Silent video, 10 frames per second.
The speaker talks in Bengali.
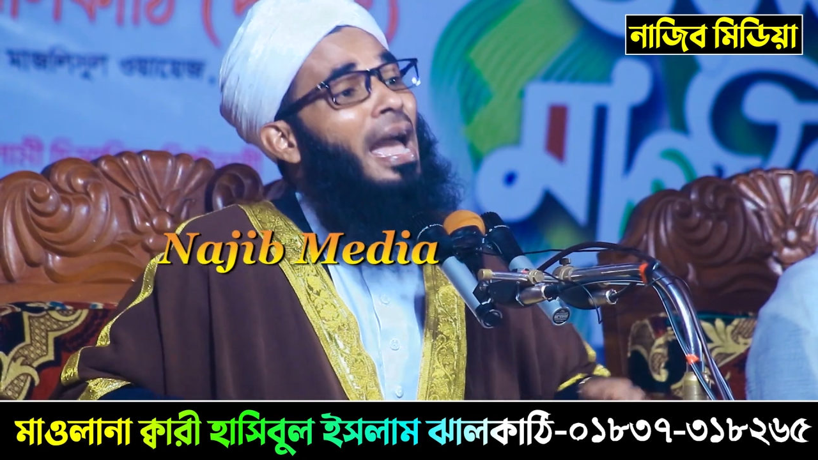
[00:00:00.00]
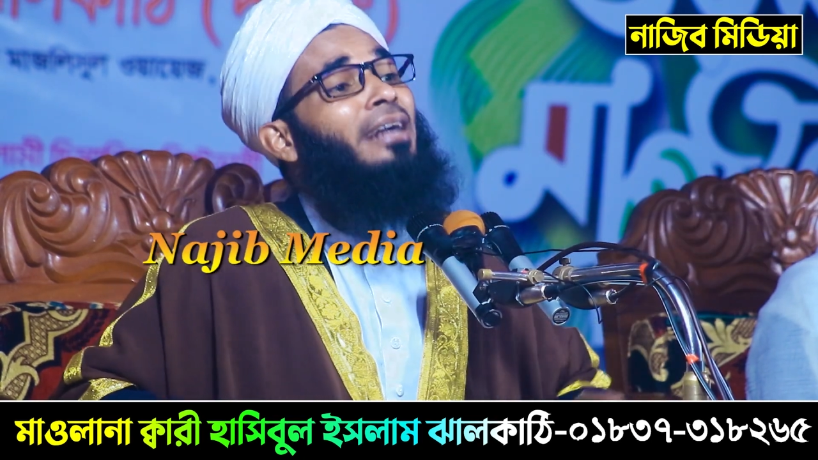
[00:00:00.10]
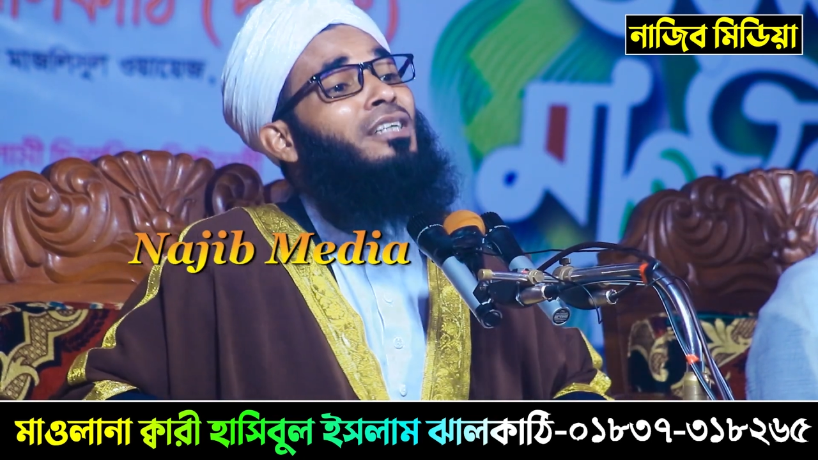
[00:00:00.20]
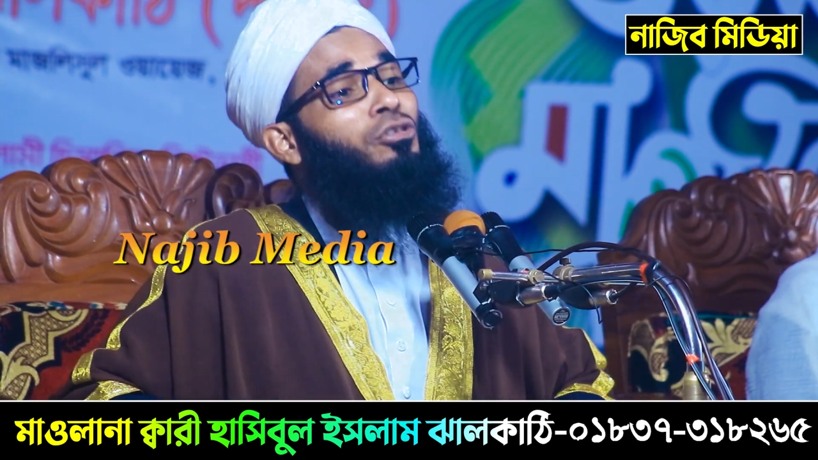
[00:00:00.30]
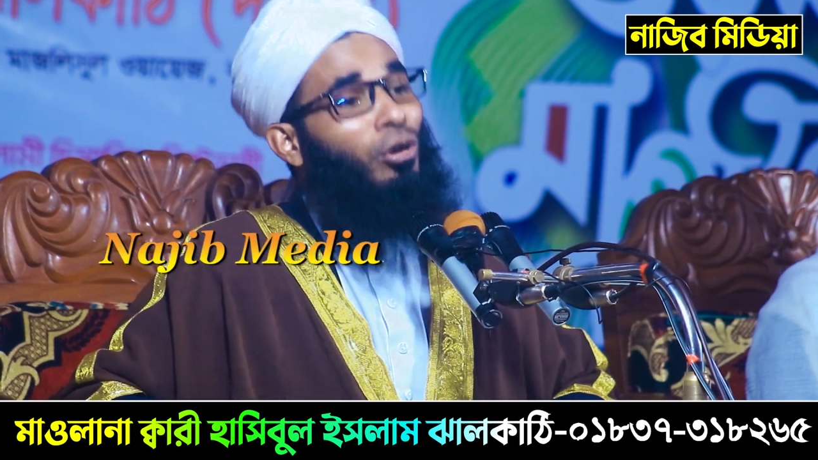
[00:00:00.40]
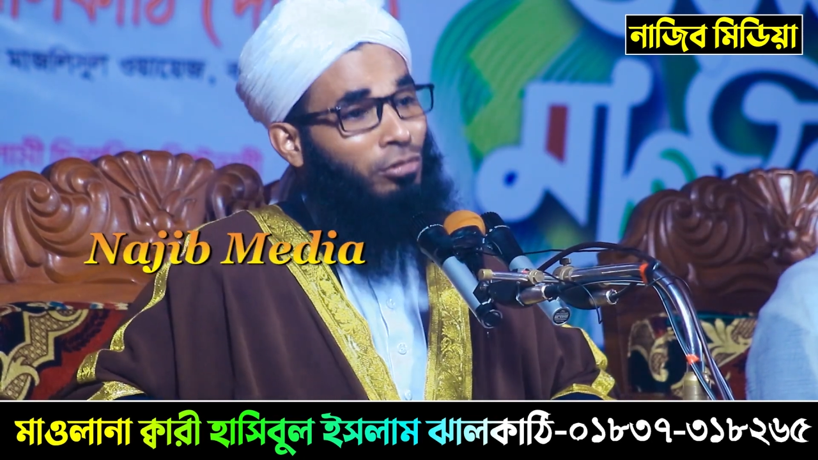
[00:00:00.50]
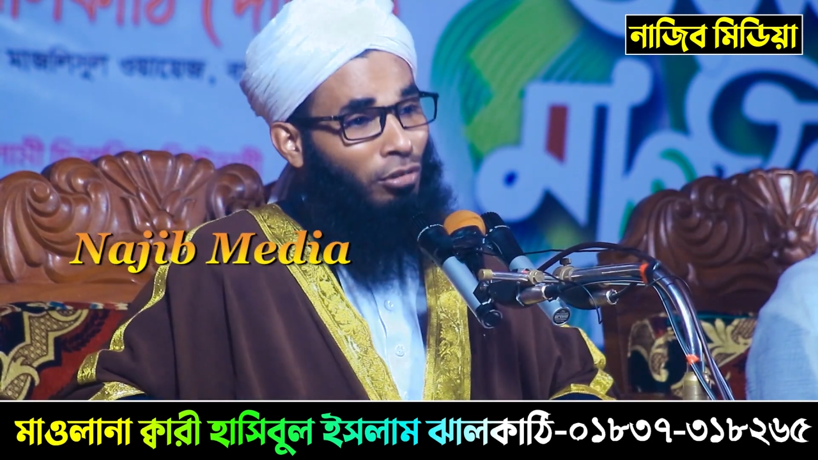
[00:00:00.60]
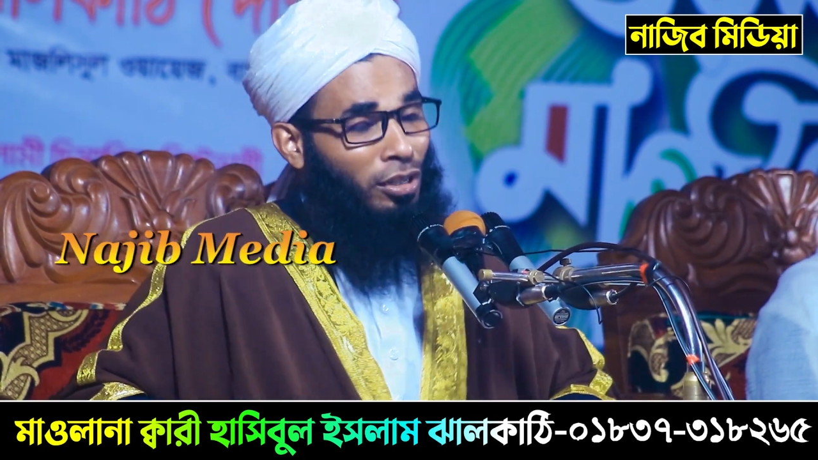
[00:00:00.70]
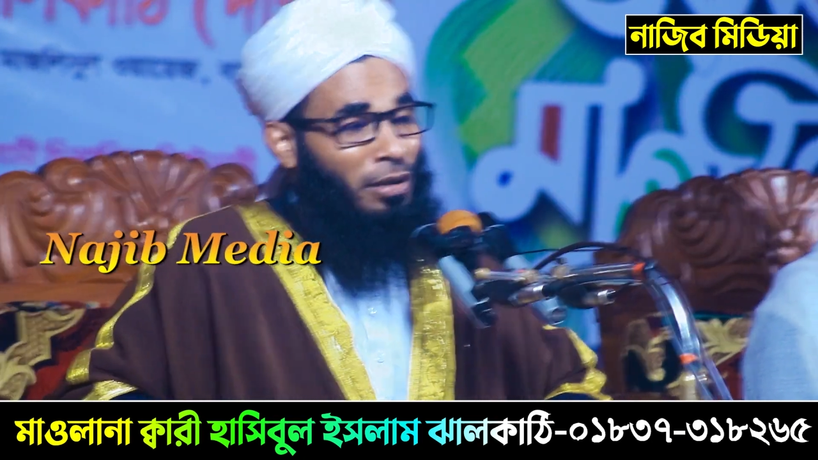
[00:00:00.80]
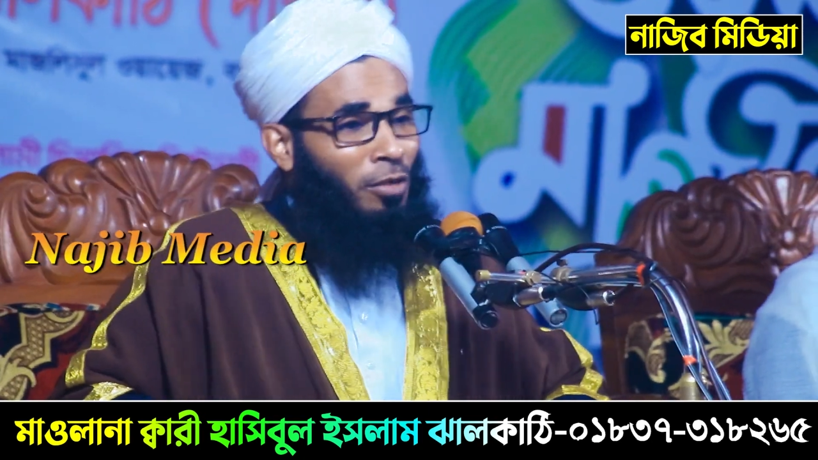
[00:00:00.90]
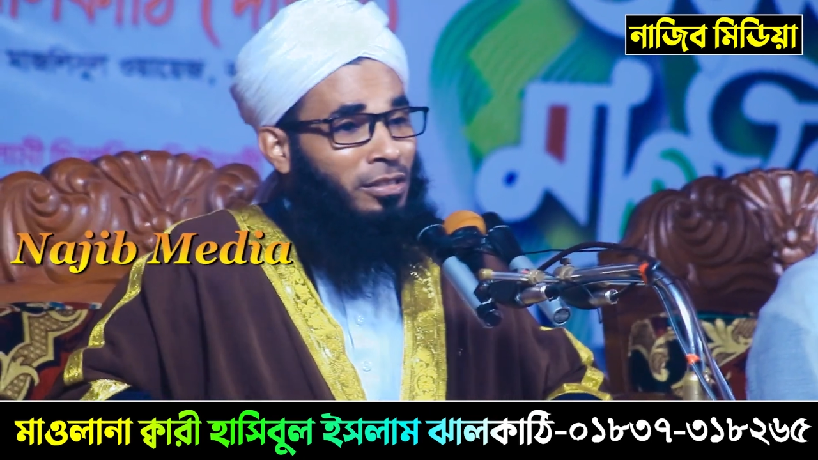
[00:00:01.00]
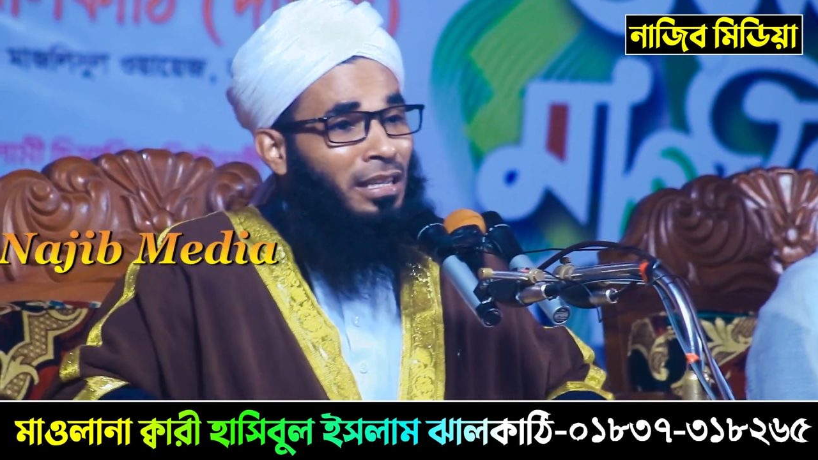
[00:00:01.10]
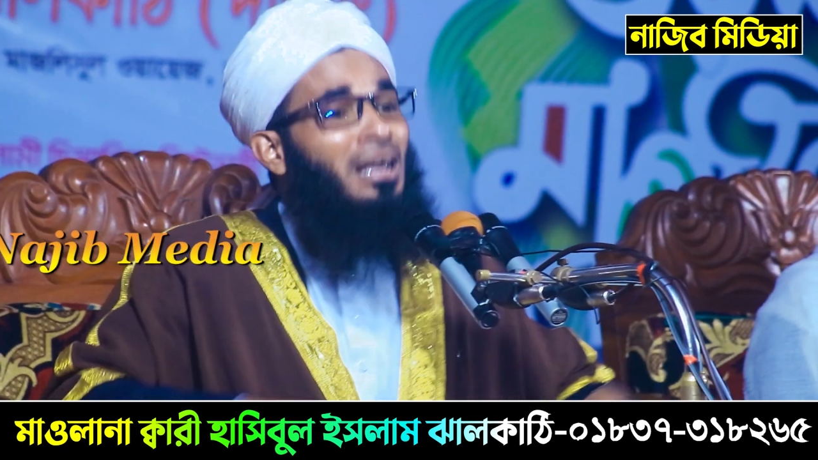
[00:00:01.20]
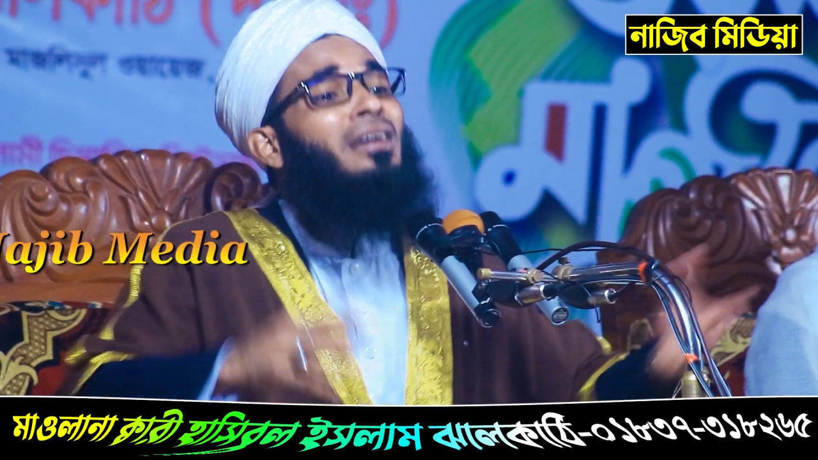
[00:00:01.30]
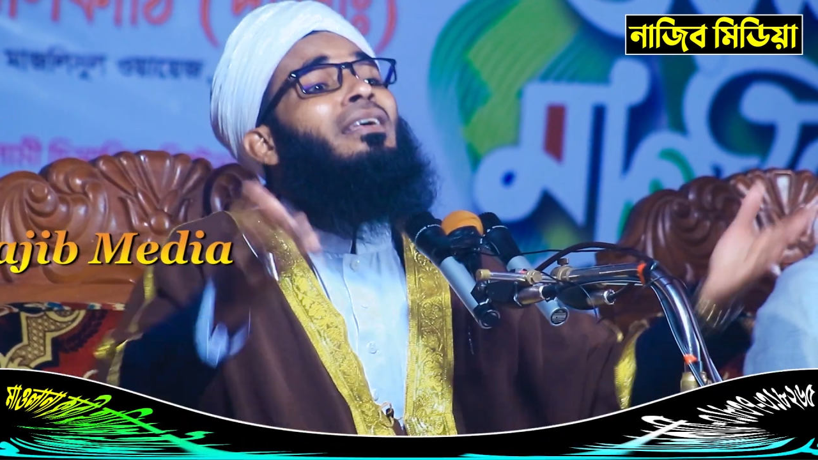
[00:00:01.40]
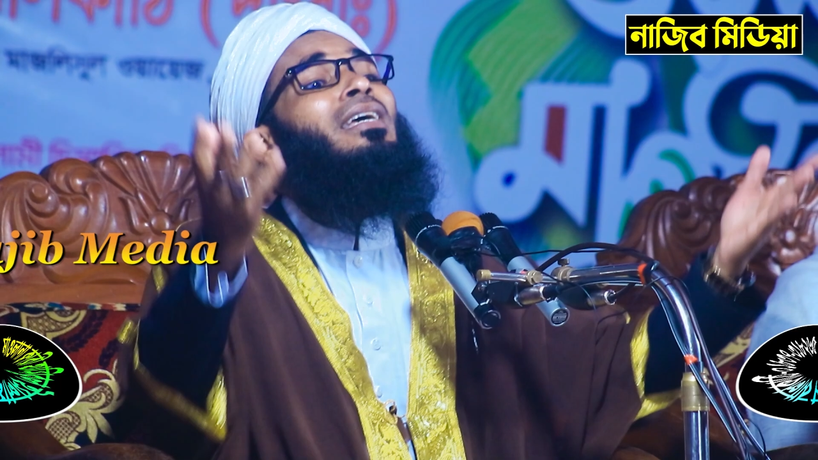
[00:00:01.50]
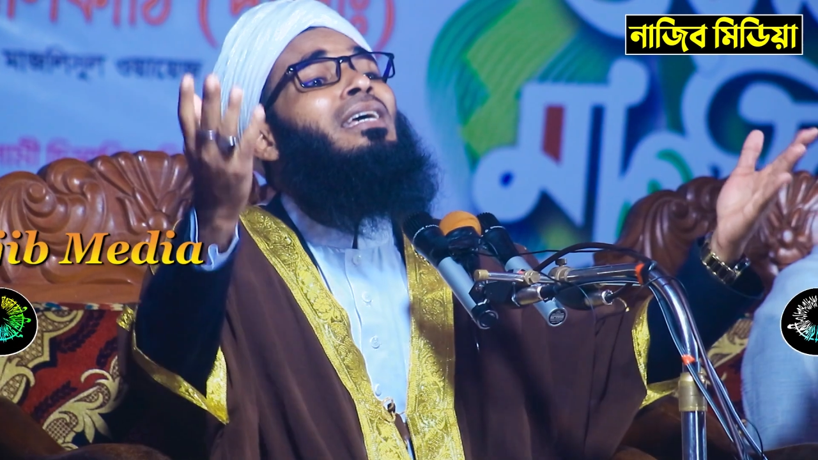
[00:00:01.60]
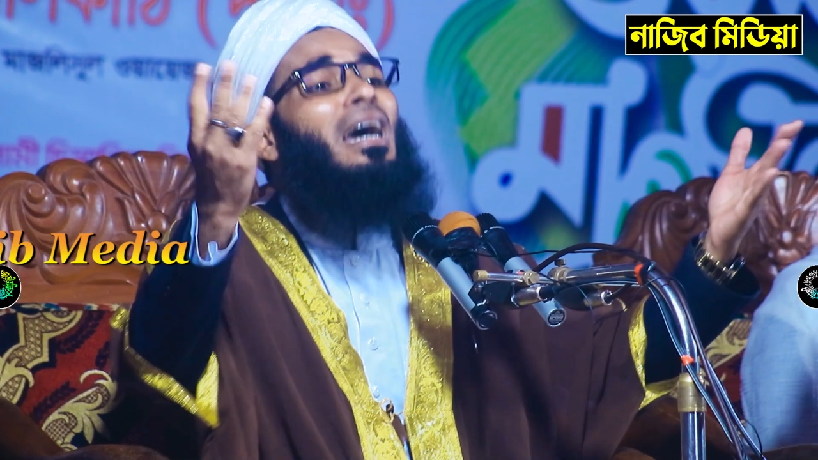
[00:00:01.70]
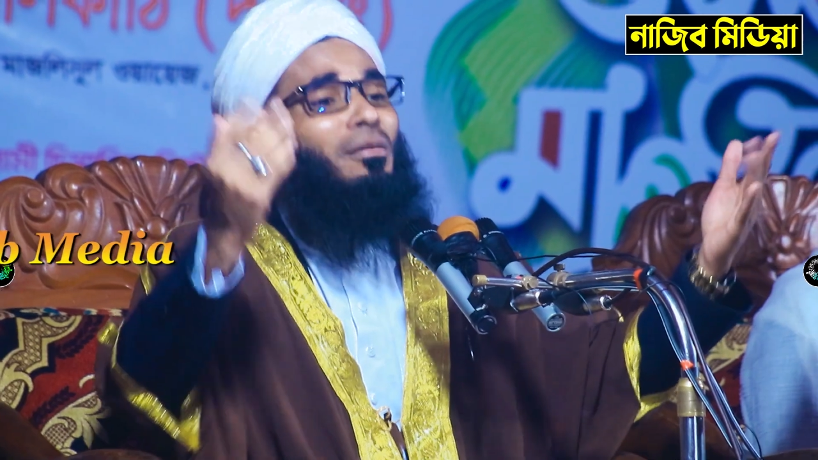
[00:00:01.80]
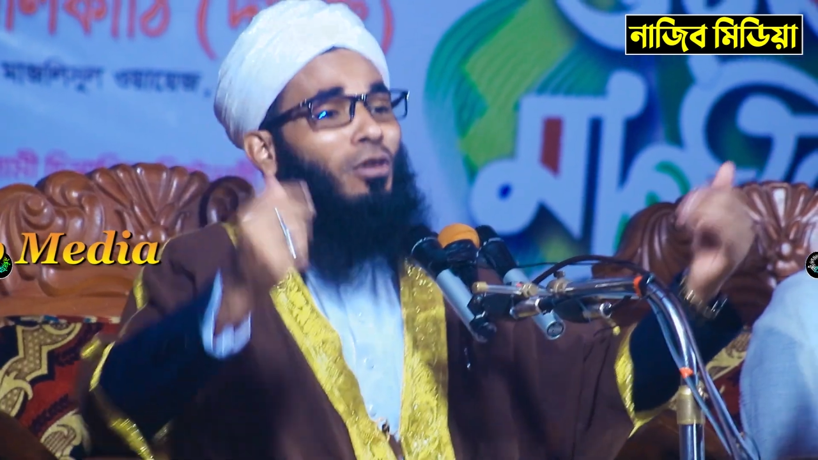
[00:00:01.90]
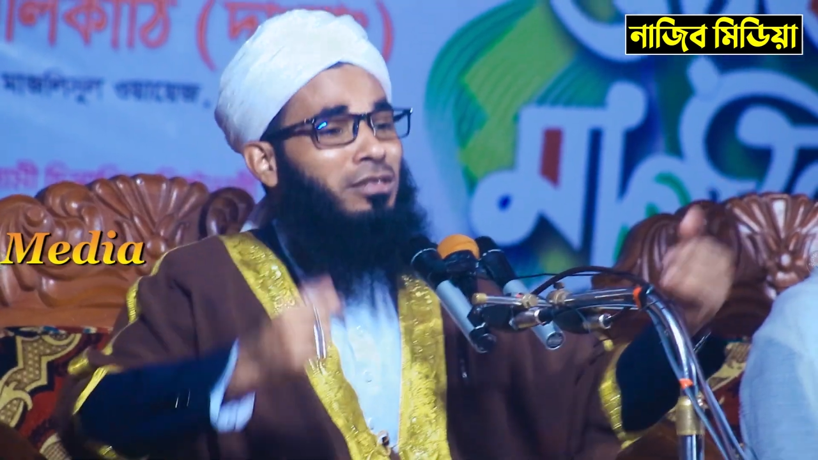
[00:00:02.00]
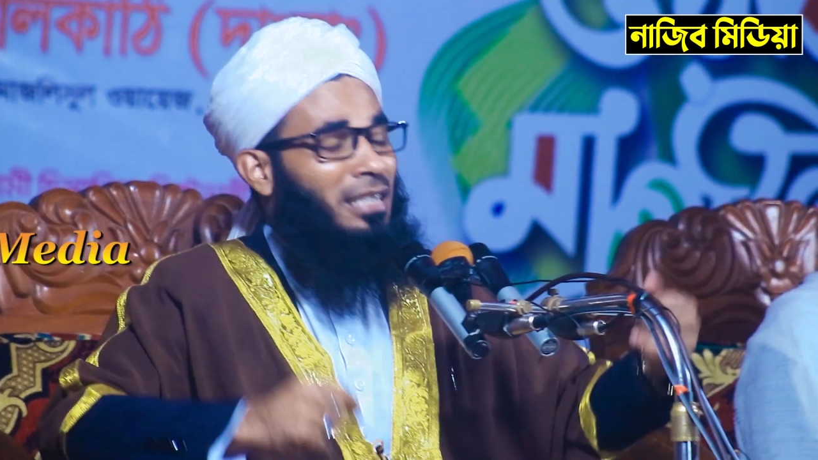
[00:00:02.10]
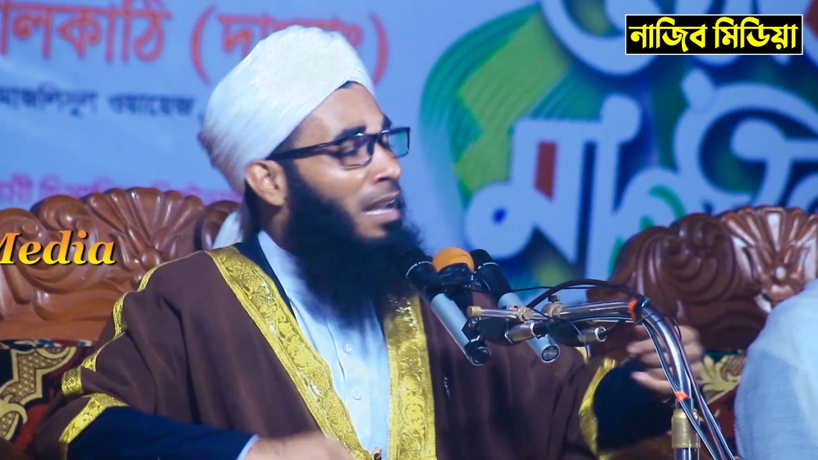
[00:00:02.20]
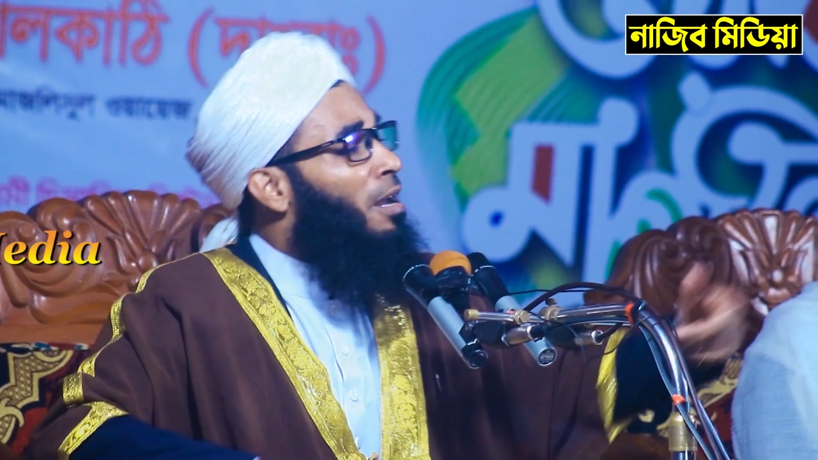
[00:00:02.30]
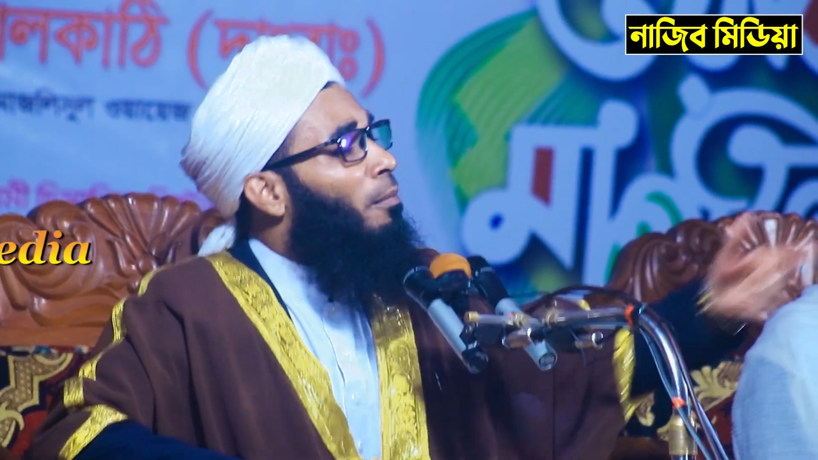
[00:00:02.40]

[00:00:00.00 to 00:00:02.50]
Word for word: একটা সত্য কথা বলছে কি আর বলছে